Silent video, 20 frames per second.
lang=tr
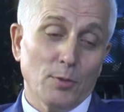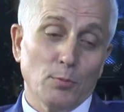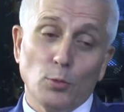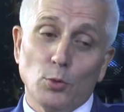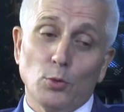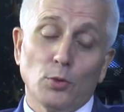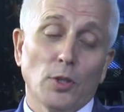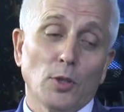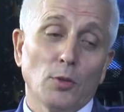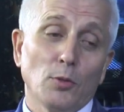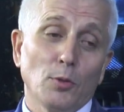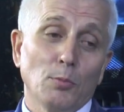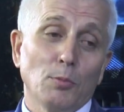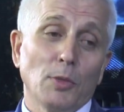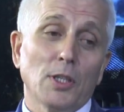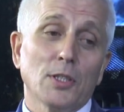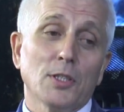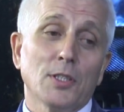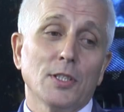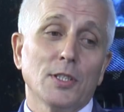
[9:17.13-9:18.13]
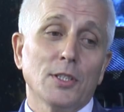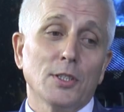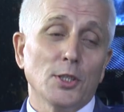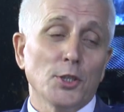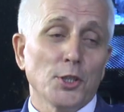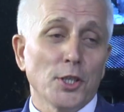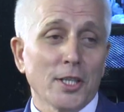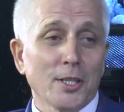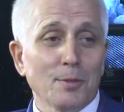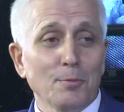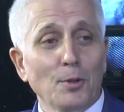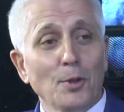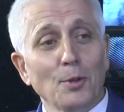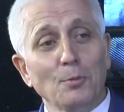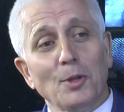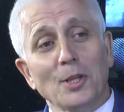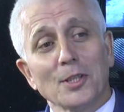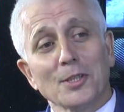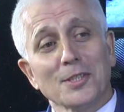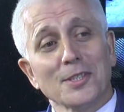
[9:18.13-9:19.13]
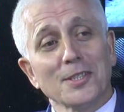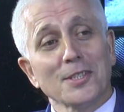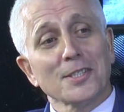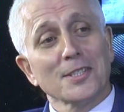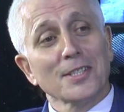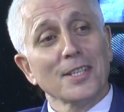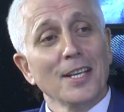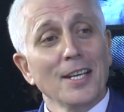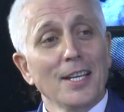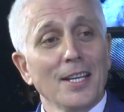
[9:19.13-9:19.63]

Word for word: Muhtarı olmalısınız, diş hekimi olmalısınız,